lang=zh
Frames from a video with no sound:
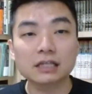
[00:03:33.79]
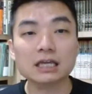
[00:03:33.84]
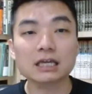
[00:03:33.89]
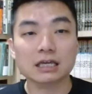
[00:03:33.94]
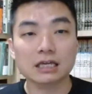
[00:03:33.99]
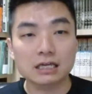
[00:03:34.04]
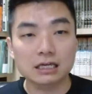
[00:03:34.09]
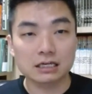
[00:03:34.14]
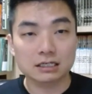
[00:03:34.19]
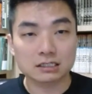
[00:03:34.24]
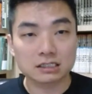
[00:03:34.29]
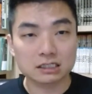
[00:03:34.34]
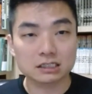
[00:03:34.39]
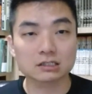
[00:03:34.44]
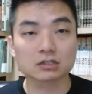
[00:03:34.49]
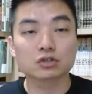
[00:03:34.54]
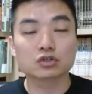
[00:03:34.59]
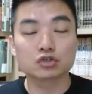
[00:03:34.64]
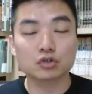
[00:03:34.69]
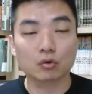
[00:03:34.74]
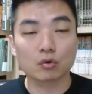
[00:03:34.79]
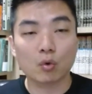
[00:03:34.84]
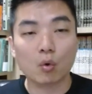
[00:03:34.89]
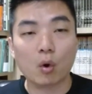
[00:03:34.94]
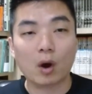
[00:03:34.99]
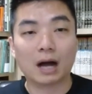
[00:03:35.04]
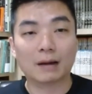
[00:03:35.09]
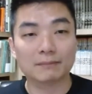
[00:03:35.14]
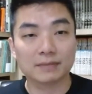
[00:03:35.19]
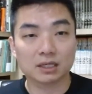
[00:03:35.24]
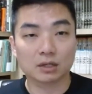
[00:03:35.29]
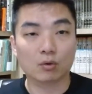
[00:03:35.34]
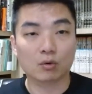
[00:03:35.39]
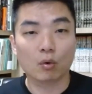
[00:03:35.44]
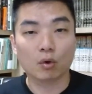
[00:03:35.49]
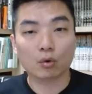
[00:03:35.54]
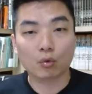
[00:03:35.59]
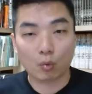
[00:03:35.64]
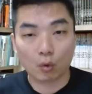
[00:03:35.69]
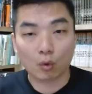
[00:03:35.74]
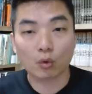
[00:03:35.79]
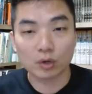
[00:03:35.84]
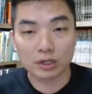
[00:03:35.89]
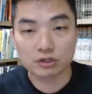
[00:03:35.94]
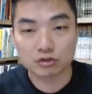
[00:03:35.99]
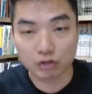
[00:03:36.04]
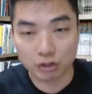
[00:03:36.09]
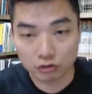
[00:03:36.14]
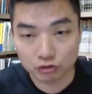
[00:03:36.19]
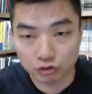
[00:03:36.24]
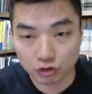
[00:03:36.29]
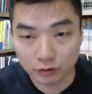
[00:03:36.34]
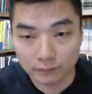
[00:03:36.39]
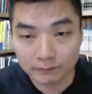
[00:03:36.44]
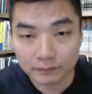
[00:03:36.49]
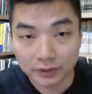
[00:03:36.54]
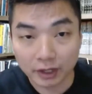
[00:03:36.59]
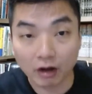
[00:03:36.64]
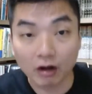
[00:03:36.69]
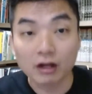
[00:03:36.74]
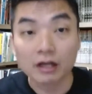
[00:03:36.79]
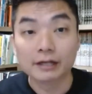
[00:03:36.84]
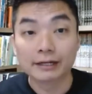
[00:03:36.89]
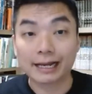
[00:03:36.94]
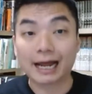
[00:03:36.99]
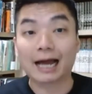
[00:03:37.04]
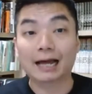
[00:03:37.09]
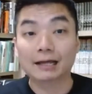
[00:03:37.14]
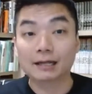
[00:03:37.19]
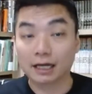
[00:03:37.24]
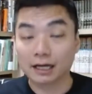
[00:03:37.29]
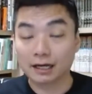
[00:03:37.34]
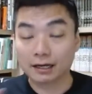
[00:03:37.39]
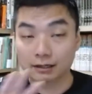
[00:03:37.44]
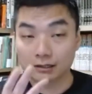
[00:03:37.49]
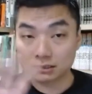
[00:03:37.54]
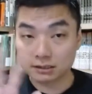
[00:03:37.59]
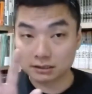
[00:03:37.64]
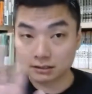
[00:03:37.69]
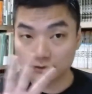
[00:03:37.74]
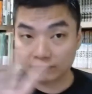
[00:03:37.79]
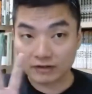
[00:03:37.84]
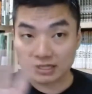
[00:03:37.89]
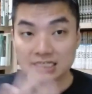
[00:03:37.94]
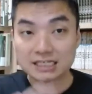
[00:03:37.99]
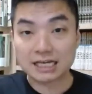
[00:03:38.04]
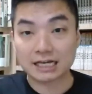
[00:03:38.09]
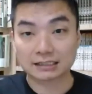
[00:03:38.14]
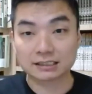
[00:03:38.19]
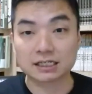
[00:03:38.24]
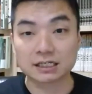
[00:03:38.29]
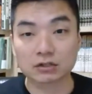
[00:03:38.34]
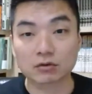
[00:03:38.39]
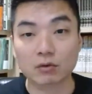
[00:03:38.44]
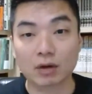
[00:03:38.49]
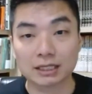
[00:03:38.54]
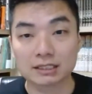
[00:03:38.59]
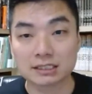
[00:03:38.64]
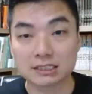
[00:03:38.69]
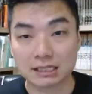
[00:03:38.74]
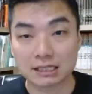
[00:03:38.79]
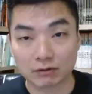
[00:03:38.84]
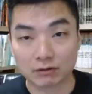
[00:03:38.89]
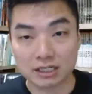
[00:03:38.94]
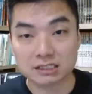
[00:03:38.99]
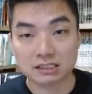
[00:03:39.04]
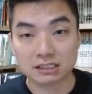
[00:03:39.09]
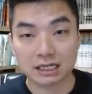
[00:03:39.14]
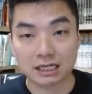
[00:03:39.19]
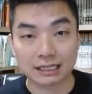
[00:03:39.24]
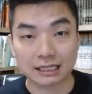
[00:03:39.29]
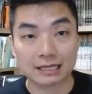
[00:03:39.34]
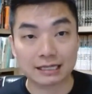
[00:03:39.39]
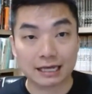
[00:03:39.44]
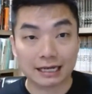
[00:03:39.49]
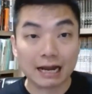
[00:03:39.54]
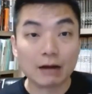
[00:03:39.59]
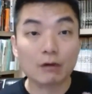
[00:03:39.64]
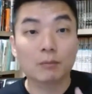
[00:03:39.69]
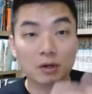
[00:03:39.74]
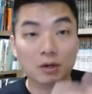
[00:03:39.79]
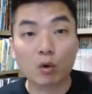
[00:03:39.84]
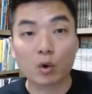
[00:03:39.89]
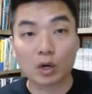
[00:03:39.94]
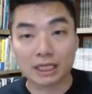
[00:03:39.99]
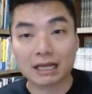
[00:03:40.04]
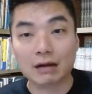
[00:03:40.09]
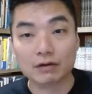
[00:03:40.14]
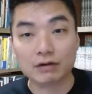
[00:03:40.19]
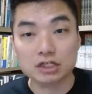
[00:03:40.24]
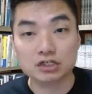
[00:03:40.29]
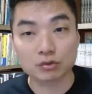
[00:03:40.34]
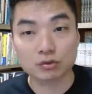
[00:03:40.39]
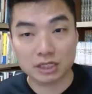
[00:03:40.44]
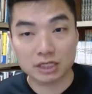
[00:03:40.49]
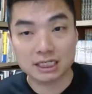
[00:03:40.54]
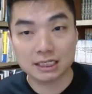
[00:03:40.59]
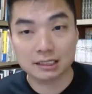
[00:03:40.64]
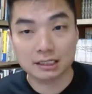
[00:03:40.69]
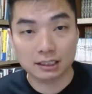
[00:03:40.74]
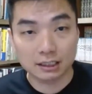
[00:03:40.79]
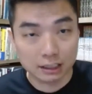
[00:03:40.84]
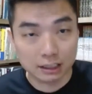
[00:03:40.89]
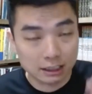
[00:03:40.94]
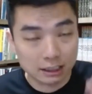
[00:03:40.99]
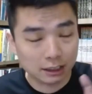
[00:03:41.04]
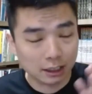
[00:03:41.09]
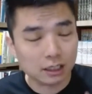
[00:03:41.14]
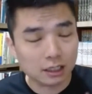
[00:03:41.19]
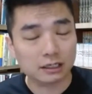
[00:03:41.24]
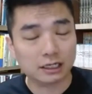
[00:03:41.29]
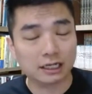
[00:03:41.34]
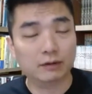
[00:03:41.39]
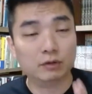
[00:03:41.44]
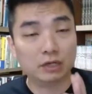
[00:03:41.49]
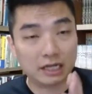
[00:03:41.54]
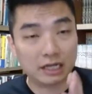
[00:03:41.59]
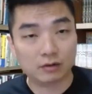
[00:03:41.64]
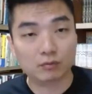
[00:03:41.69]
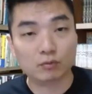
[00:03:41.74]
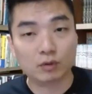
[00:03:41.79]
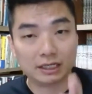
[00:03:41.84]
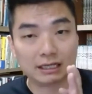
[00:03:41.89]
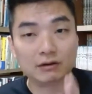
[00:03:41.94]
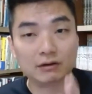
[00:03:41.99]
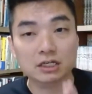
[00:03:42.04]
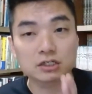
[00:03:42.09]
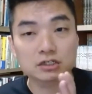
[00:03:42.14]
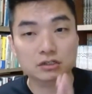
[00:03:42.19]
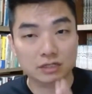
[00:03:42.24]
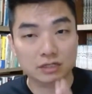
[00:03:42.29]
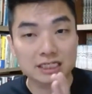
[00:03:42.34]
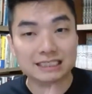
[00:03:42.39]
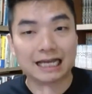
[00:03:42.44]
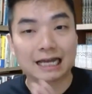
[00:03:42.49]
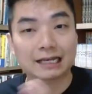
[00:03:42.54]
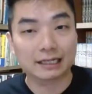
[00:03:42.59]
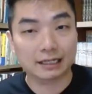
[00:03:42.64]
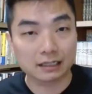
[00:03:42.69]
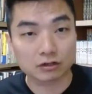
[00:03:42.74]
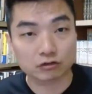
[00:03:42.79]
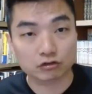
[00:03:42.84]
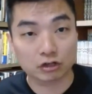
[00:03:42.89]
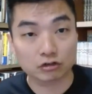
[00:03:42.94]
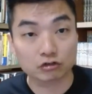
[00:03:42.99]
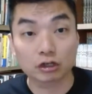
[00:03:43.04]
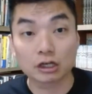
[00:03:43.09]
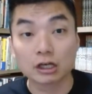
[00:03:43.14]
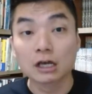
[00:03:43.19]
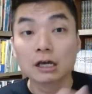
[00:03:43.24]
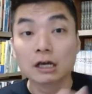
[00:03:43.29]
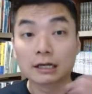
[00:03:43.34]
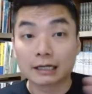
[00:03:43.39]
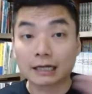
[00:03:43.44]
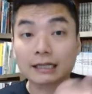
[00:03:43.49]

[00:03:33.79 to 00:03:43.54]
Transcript: 第一次中华民国国会选举，好，那呃，分享这一段小历史给大家。那我们回到一九一一二年年尾到一九一三年的选举。